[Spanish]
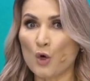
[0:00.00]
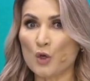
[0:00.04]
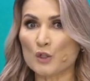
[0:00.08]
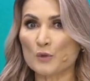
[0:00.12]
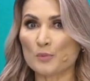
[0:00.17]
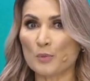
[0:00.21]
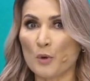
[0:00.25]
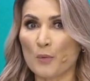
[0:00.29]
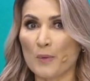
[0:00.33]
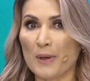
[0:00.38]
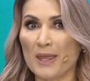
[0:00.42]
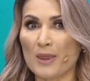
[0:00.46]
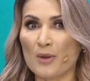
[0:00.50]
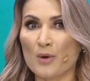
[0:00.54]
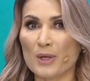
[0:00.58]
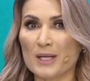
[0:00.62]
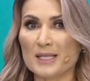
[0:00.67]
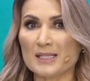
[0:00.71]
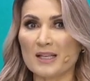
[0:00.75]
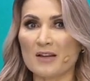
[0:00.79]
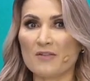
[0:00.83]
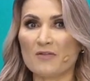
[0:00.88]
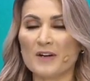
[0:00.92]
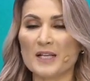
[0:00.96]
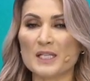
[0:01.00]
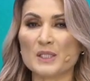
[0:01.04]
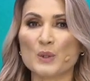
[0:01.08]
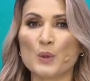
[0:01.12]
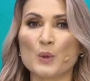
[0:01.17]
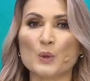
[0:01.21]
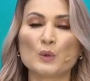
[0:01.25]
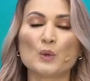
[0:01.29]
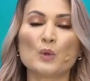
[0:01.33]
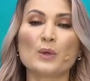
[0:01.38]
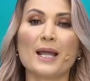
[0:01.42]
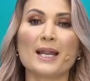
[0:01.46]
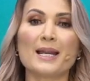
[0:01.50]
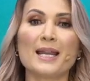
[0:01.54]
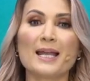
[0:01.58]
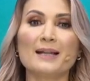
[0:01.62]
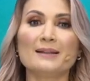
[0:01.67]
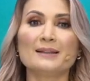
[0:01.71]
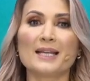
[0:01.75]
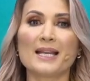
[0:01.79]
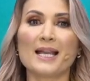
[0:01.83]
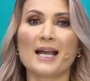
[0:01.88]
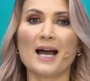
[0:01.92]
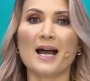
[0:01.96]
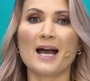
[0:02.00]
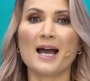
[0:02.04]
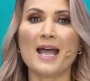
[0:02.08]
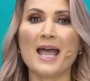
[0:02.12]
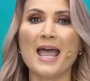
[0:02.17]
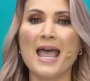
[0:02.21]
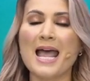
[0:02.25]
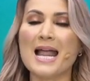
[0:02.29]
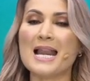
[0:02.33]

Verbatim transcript: con los proveedores de infraestructura eléctrica,